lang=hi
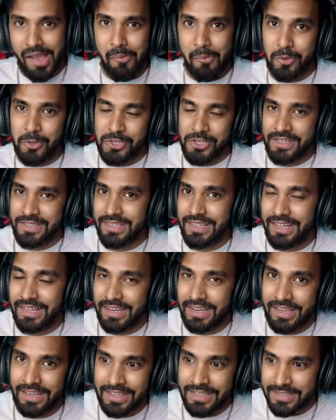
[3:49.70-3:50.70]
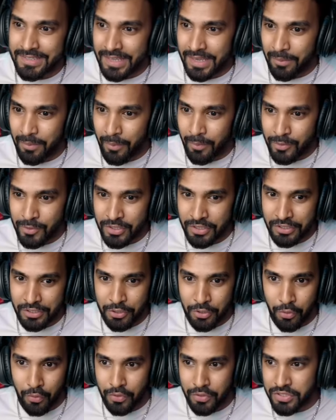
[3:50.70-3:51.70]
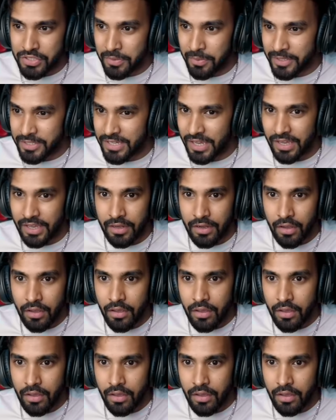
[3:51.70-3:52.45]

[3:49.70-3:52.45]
मुझे ऐसा लग रहा है कि इस गेम में मुझे टोर्च ही बचा के